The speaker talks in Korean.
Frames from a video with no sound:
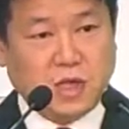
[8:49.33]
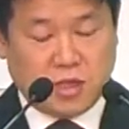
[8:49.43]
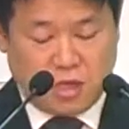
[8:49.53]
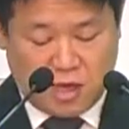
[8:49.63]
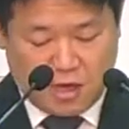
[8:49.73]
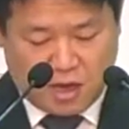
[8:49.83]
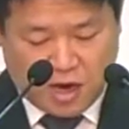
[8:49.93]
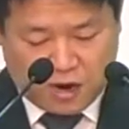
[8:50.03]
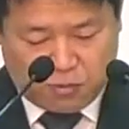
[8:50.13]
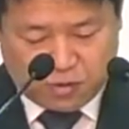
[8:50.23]
내
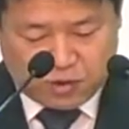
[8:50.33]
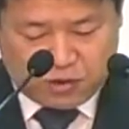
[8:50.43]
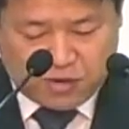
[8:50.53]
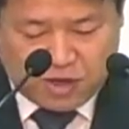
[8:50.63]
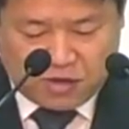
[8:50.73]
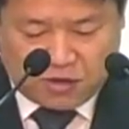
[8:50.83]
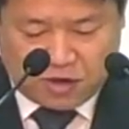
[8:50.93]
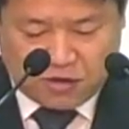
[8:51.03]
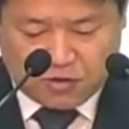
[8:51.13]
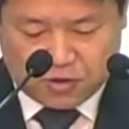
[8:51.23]
아버지 집에
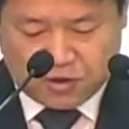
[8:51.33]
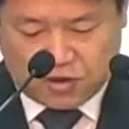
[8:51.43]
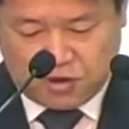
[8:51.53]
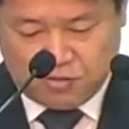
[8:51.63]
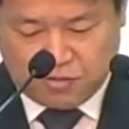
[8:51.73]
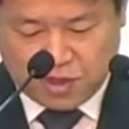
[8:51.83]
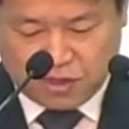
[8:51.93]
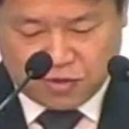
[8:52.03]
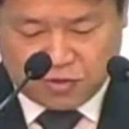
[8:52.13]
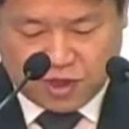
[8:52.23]
거할 것이
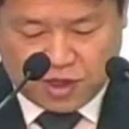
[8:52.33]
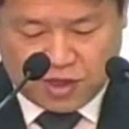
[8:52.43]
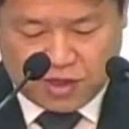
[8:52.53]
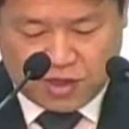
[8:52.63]
많도다.